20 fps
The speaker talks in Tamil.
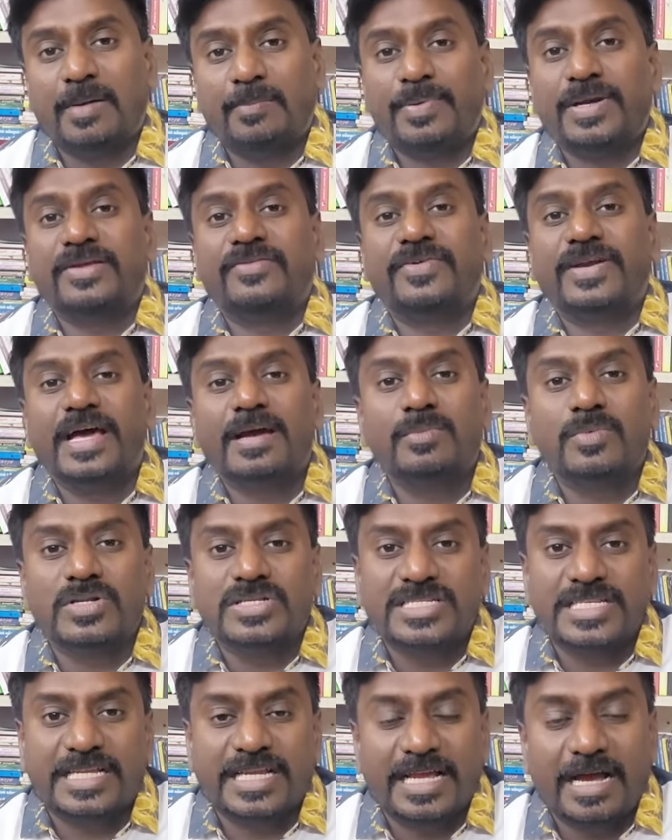அப்படியே
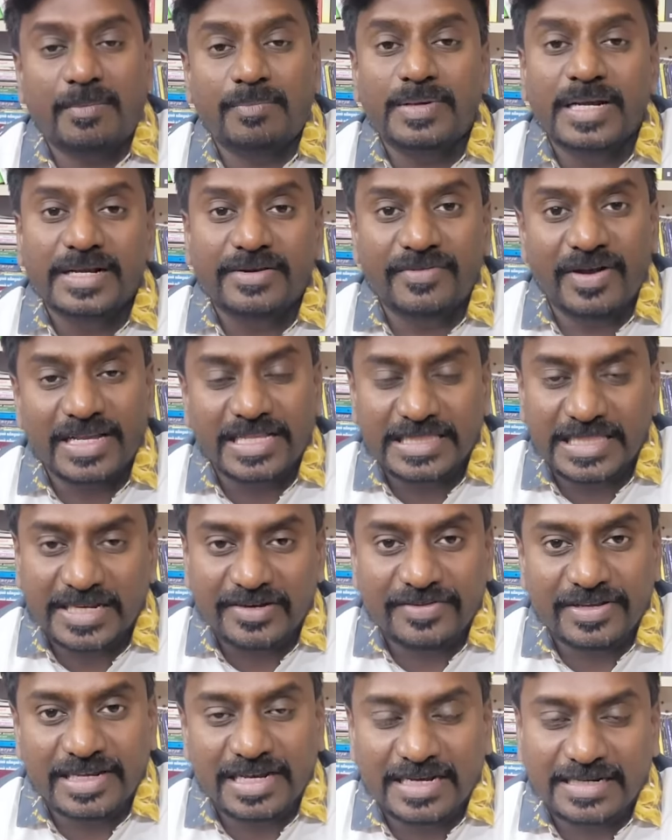விடாமுயற்சிக்கு அப்டேட் வாங்கி
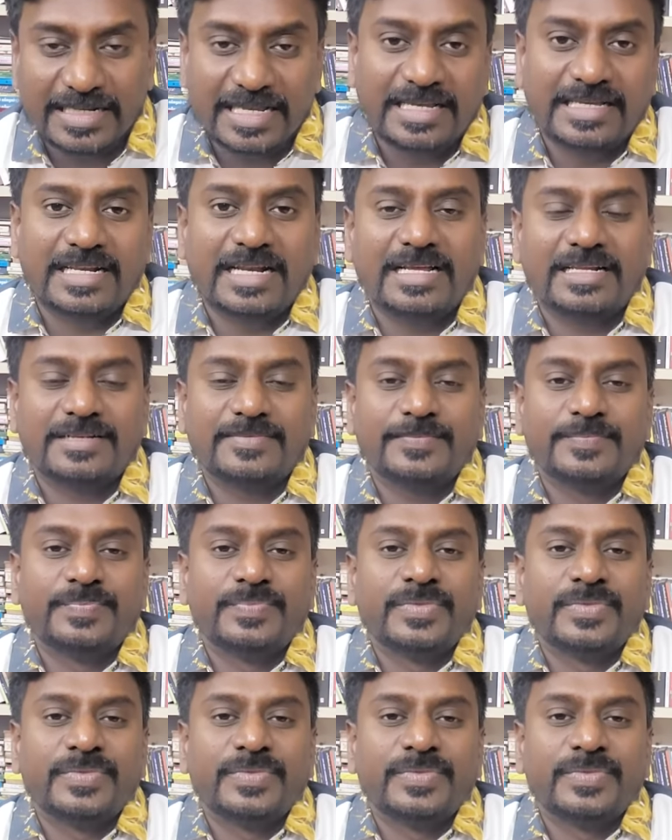தருவீங்களான்னு கேட்குறார்